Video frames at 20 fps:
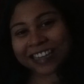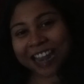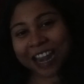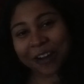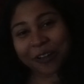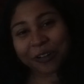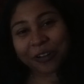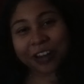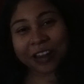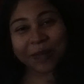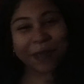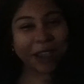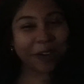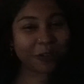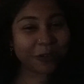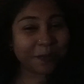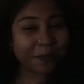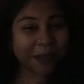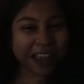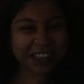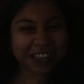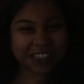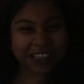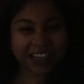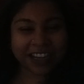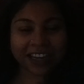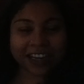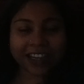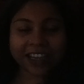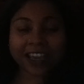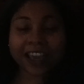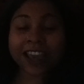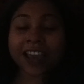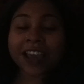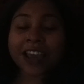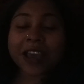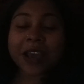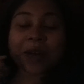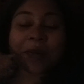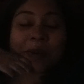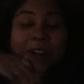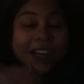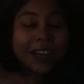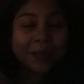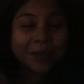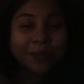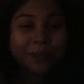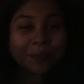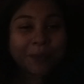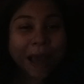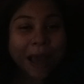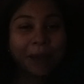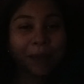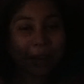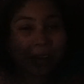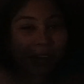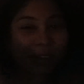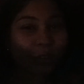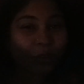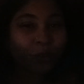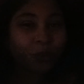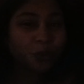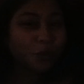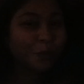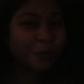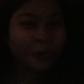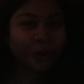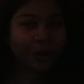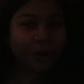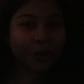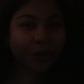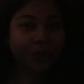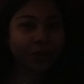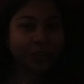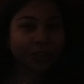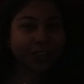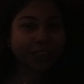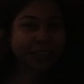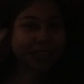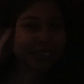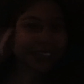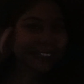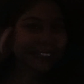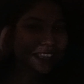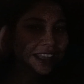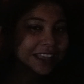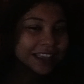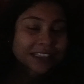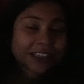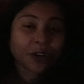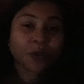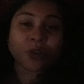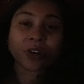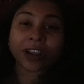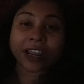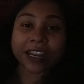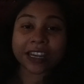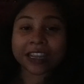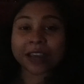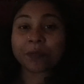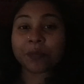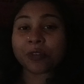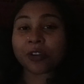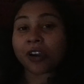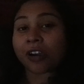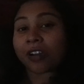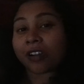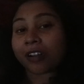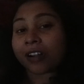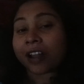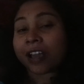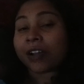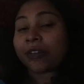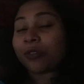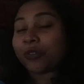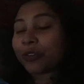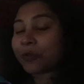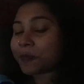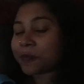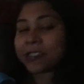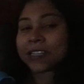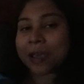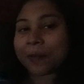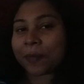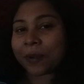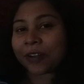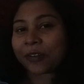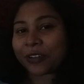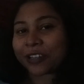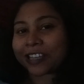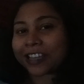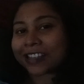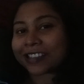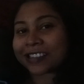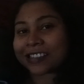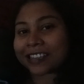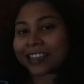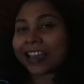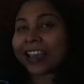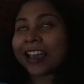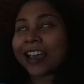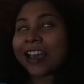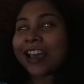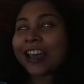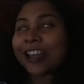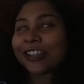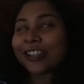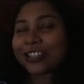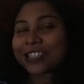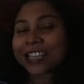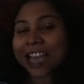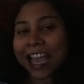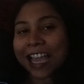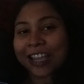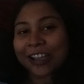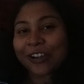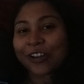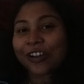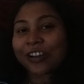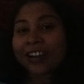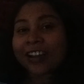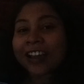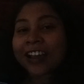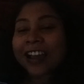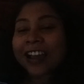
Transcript: শেয়ার করলাম এখন বাচ্চাকে নিয়ে মানে বাবান তো খুব বড় হচ্ছে আস্তে আস্তে ওকে নিয়ে ব্লগ করা খুব চাপের হয়ে যাচ্ছে তো যাই হোক